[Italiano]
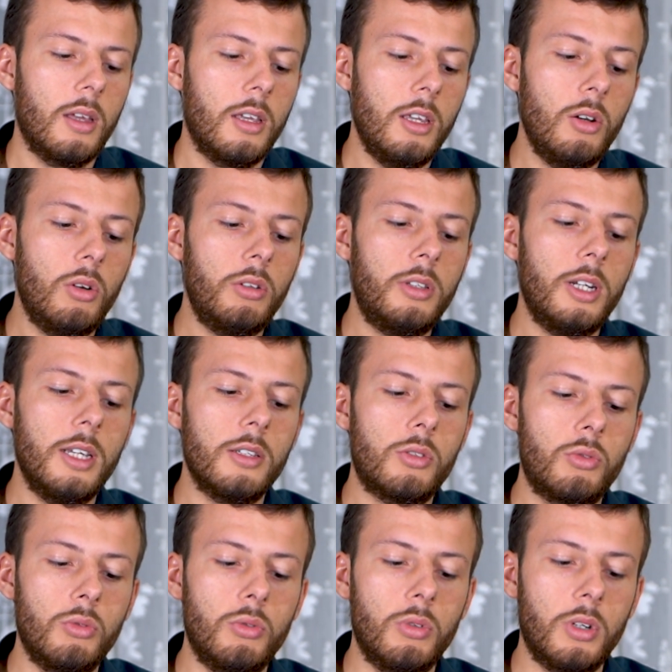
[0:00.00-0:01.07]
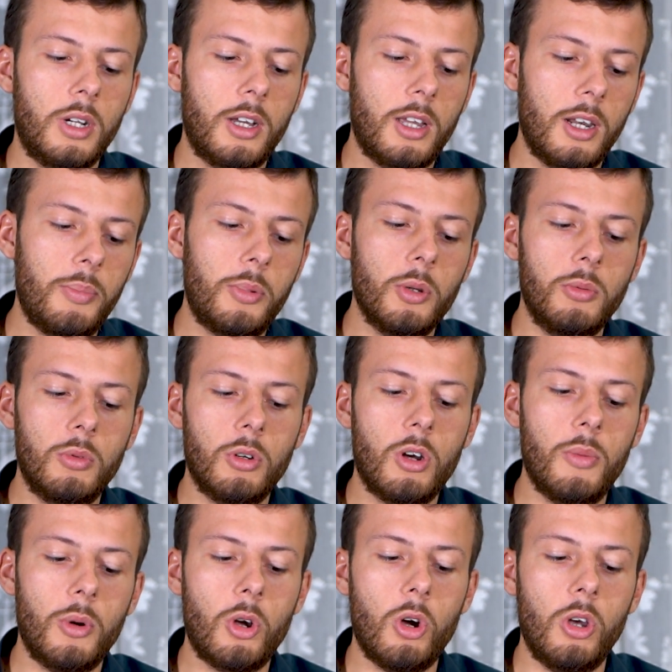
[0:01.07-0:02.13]
Inoltre su
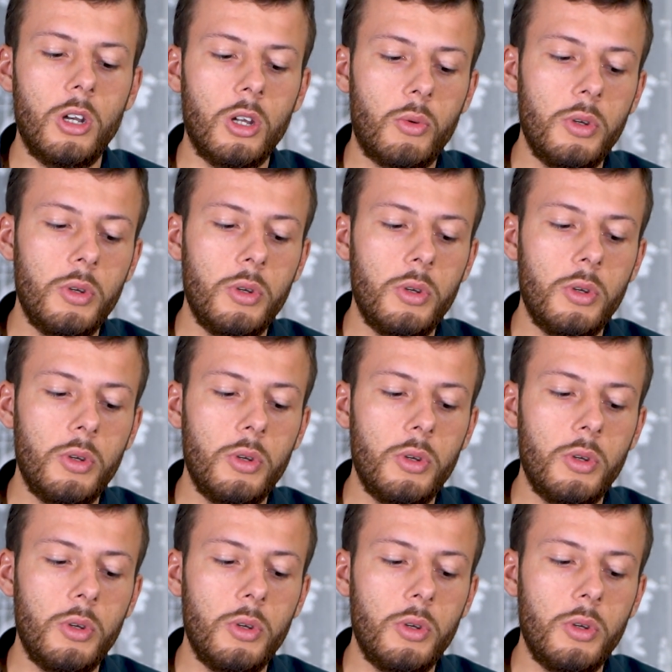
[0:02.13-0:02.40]
crypto.com coin,